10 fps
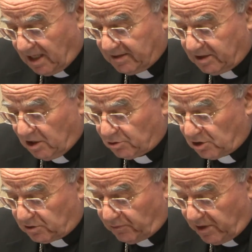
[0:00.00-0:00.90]
ante los
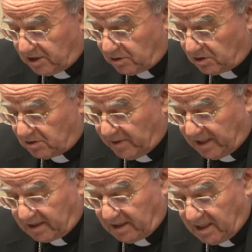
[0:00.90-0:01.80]
esfuerzos
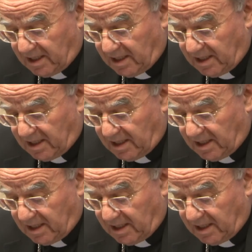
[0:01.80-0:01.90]
para que